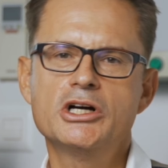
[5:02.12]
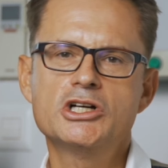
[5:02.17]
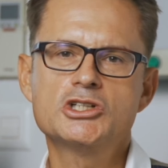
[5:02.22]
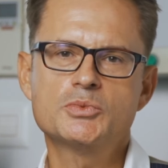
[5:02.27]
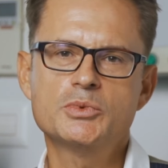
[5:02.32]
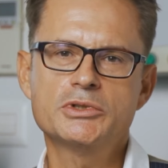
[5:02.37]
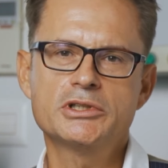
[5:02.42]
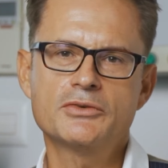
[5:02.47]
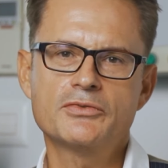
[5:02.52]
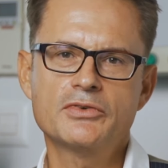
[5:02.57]

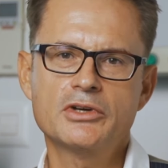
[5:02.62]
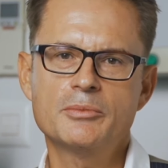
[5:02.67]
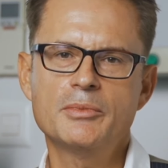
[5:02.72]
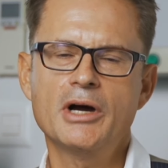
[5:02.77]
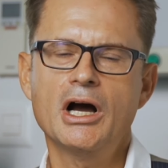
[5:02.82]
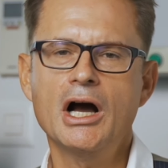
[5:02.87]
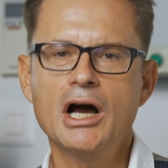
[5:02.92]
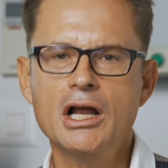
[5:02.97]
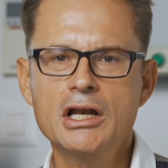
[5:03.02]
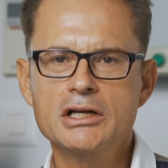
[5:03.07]
Beispiel der Firma
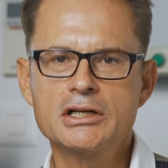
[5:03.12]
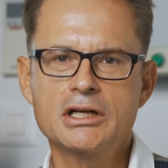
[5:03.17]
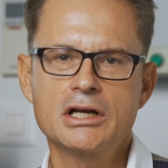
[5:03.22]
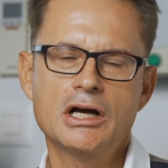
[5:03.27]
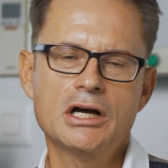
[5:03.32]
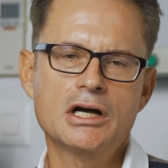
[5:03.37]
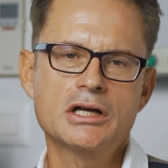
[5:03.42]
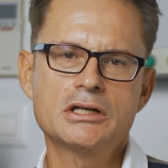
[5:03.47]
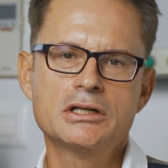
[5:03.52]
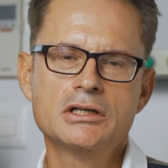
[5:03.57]

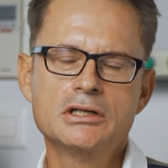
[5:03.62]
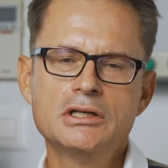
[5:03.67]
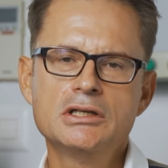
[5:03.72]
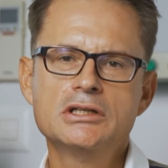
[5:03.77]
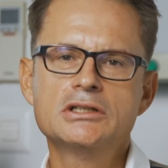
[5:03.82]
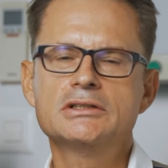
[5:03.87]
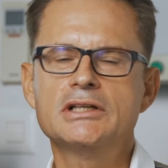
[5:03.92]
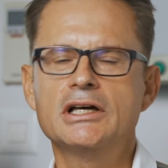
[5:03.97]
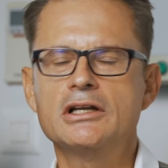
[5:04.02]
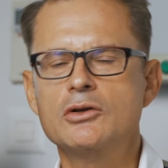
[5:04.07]
Allergan,
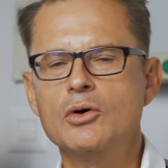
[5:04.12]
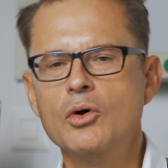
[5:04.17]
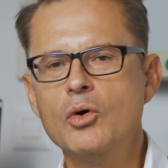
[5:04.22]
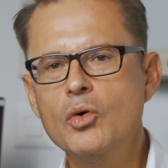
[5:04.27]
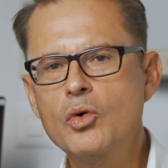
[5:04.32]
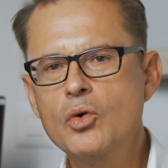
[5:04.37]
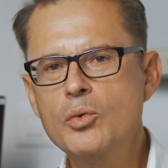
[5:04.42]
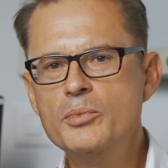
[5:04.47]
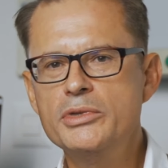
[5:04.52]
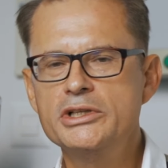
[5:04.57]
dann
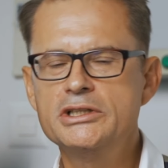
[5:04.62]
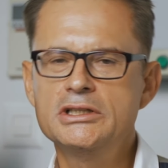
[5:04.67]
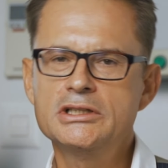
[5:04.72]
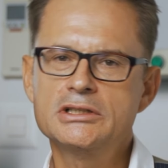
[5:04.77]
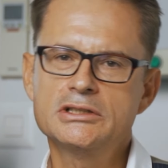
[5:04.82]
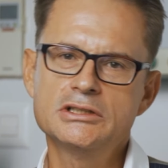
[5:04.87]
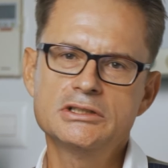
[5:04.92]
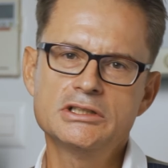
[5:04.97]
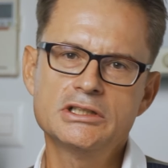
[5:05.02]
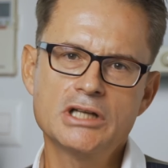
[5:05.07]

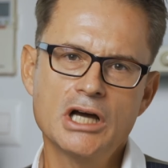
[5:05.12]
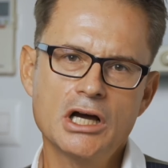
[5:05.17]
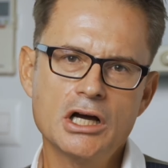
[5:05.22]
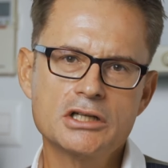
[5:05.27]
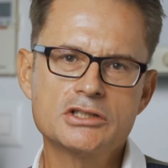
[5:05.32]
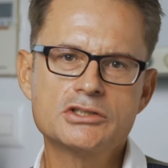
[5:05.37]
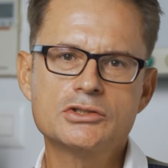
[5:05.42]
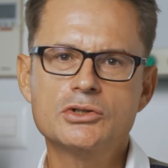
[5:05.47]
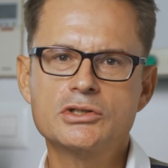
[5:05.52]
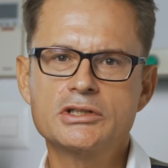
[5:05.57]
unbedingt in die
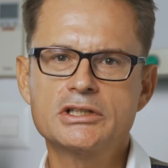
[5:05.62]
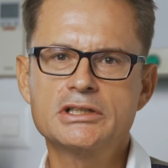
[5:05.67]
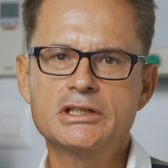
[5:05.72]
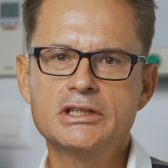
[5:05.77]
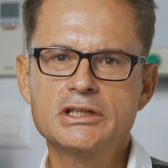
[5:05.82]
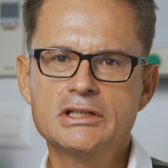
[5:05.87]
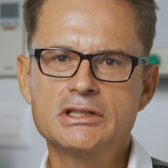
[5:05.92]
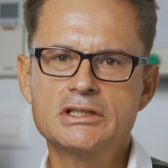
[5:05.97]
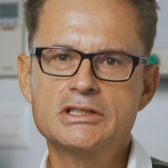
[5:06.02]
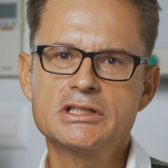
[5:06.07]
Nachsorge
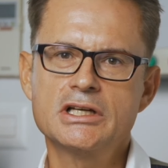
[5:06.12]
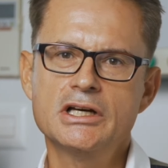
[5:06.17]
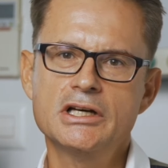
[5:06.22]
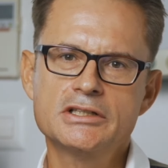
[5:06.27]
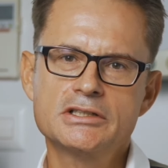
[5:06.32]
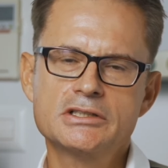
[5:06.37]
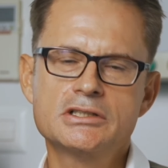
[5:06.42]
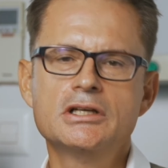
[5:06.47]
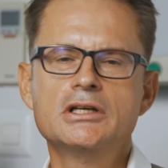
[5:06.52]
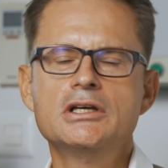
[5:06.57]
gehen, das
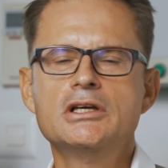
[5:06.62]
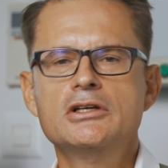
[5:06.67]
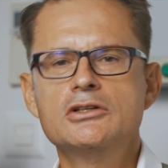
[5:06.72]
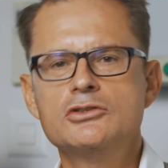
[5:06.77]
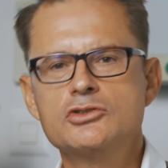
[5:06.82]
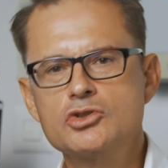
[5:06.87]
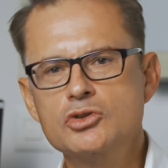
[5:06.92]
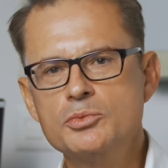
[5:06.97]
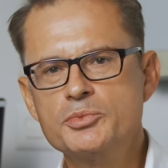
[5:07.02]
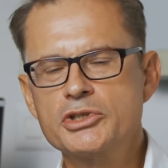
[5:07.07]
heißt
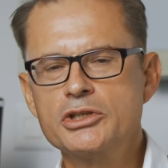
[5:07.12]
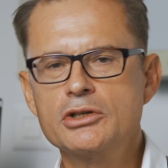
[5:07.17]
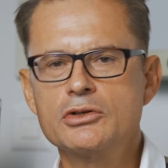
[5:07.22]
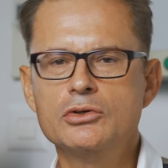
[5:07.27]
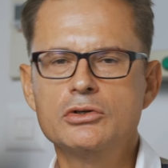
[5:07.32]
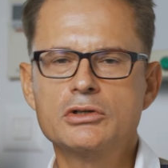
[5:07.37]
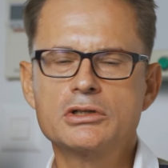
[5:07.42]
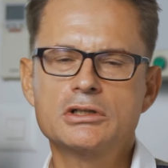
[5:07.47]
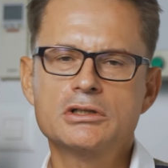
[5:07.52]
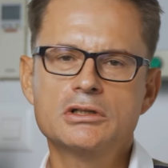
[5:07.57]
zum
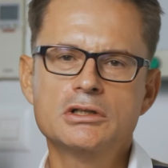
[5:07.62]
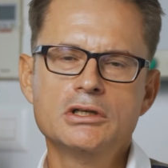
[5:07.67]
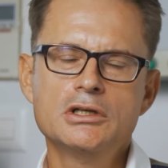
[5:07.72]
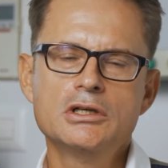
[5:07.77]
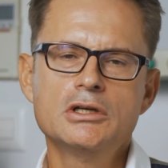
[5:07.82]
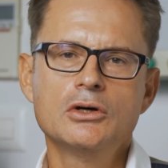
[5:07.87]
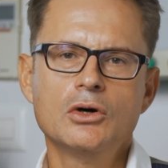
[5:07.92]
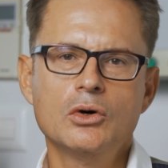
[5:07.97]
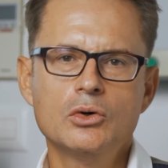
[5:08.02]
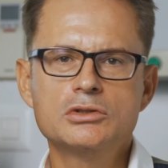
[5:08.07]
Chirurgen
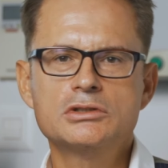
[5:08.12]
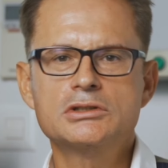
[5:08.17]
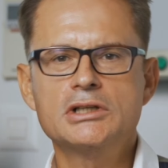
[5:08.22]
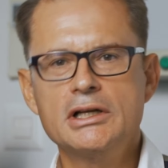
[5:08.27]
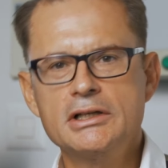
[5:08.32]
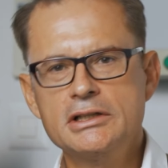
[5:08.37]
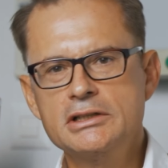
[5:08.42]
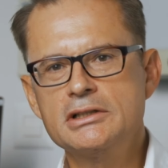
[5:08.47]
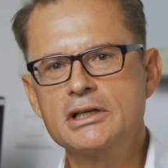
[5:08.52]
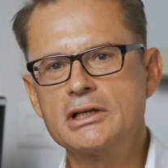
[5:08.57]
und
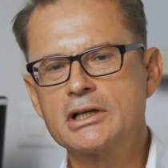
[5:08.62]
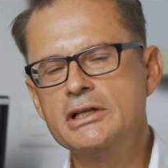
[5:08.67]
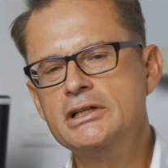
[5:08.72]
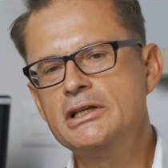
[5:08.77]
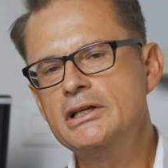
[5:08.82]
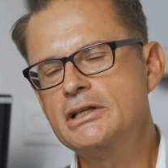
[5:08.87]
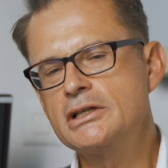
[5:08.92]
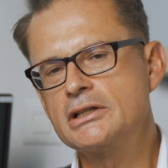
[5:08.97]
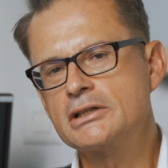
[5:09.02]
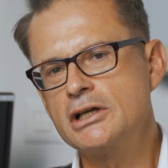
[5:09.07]
dann in der
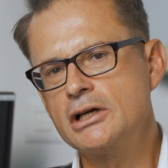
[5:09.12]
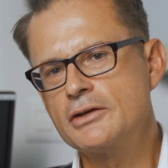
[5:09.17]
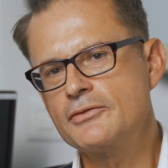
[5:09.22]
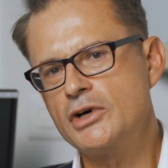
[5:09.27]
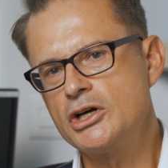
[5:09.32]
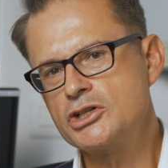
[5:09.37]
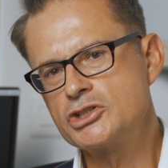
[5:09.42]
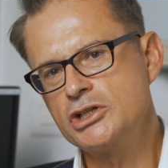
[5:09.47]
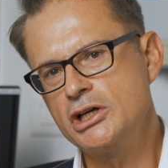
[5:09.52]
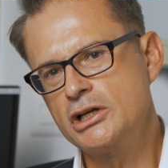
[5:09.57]
Klinik dann
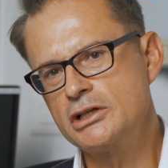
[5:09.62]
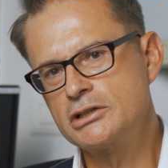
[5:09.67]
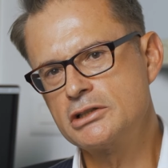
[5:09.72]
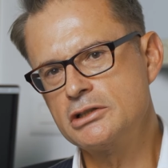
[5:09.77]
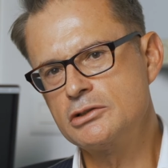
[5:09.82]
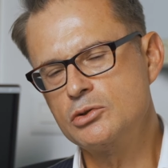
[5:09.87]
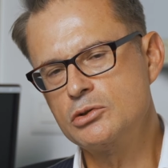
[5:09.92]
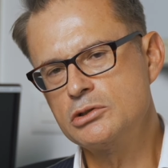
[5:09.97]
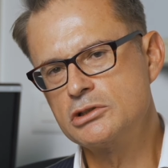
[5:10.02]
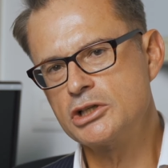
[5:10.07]
wahrscheinlich
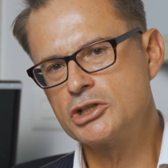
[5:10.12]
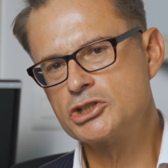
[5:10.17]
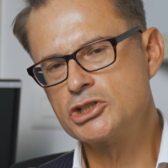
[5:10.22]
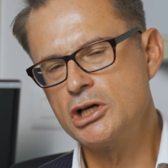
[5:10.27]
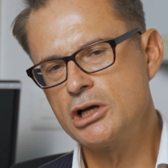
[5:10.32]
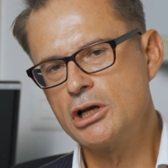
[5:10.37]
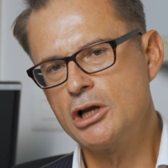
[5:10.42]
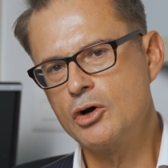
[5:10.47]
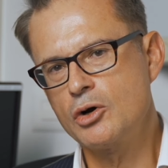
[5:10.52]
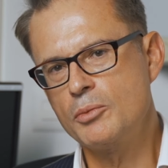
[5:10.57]
den
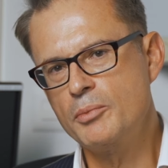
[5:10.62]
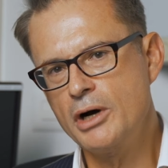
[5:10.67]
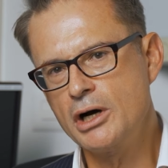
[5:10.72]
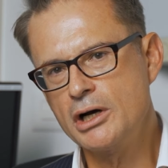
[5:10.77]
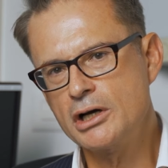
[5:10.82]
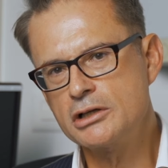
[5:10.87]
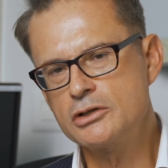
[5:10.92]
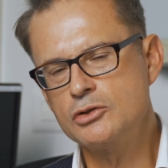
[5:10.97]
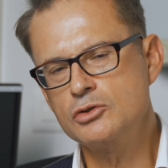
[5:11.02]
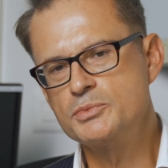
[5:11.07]
Ultraschall auch
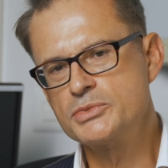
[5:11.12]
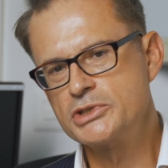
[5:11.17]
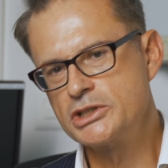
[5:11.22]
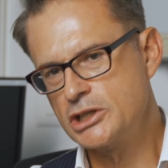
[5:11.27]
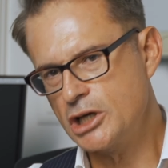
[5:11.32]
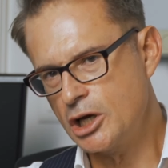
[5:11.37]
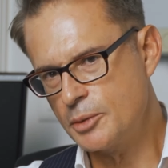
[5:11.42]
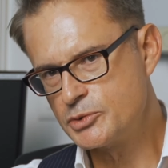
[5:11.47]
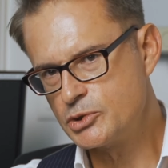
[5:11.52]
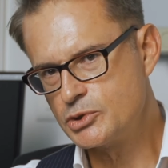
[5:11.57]
machen, um
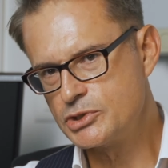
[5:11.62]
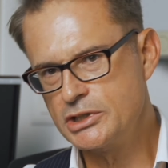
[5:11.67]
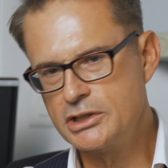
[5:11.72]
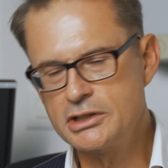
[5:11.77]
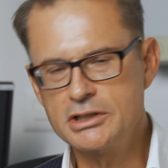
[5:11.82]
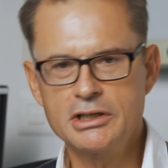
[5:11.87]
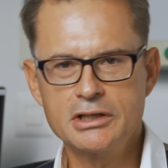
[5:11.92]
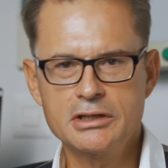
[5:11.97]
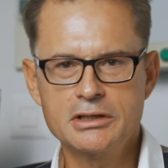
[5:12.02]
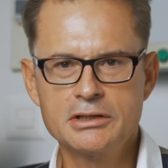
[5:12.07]
sich
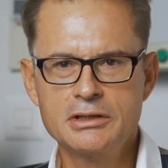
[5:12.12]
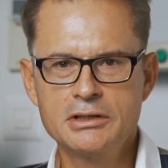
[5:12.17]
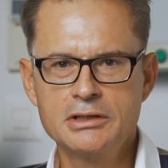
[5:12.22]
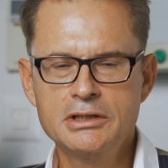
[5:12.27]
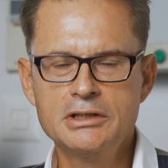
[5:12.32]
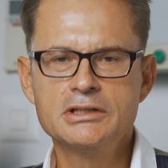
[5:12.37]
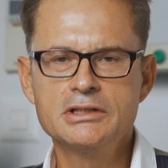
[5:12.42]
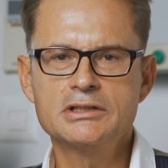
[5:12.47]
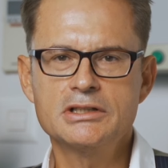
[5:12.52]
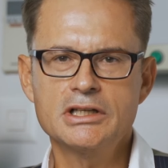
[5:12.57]
abzusichern,
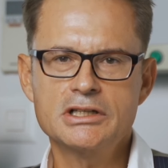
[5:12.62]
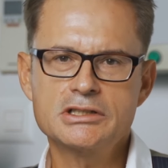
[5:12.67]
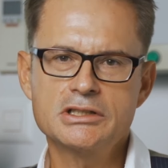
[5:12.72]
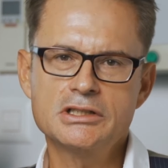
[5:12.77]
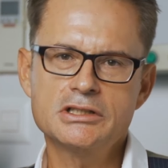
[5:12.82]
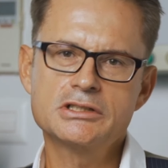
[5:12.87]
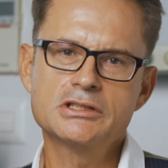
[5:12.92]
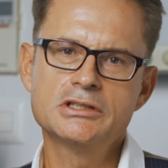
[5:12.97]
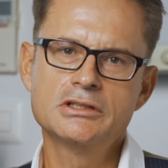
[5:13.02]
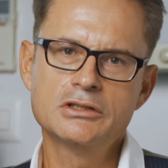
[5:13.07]
dass
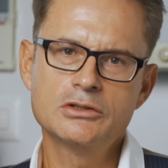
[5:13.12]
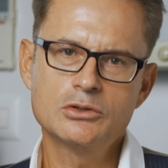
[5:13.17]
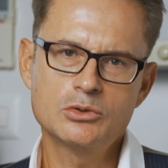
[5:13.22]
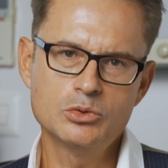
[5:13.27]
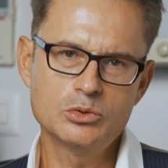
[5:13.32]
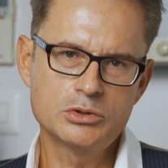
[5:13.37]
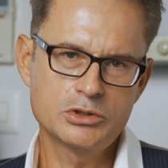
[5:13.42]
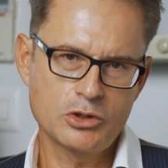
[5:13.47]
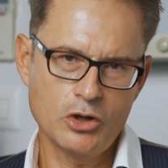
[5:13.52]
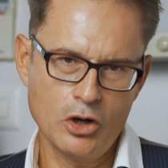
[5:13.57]
das
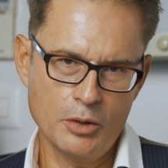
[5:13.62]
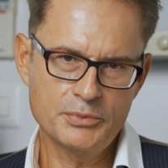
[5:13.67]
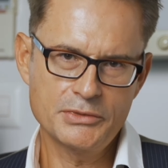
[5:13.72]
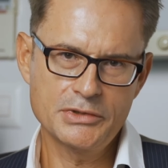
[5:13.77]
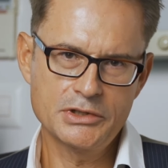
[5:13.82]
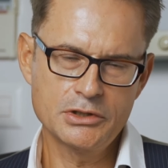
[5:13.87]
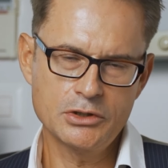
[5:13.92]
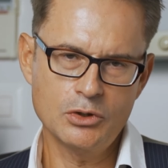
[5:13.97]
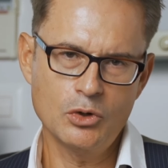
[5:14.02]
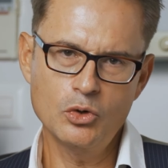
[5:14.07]
gut
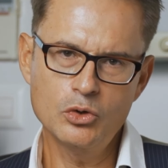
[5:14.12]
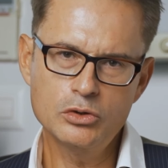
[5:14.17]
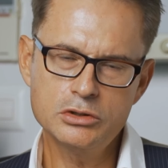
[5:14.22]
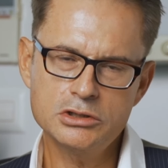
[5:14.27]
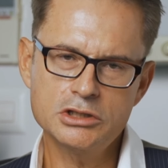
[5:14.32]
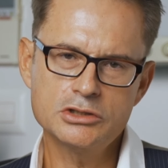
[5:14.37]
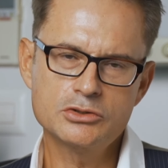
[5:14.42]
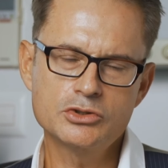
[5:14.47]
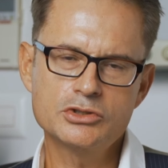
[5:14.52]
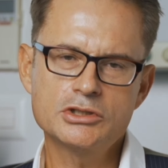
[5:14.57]
kommt und
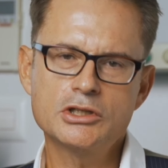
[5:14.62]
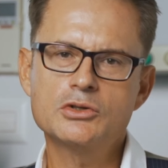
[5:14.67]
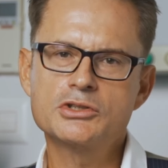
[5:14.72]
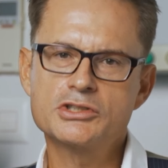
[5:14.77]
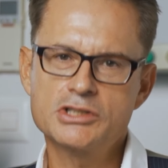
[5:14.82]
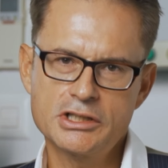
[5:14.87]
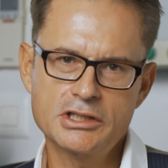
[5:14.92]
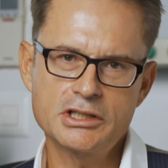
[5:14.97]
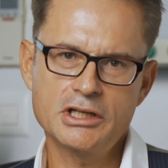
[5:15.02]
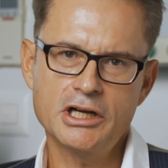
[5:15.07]
natürlich auch
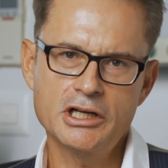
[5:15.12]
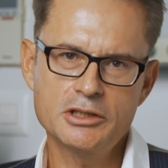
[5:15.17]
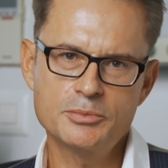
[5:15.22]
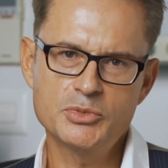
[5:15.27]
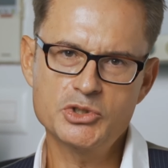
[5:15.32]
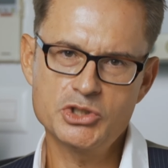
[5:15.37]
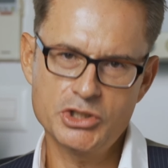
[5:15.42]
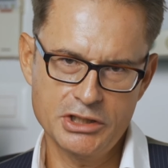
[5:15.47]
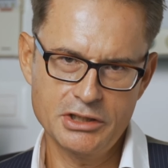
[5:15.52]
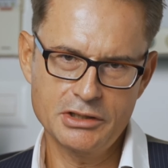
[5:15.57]
Sicherheit
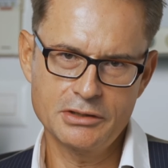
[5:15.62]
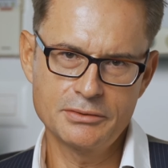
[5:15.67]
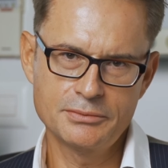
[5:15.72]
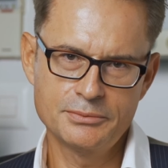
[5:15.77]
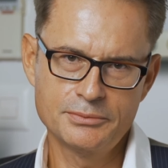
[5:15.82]
besteht.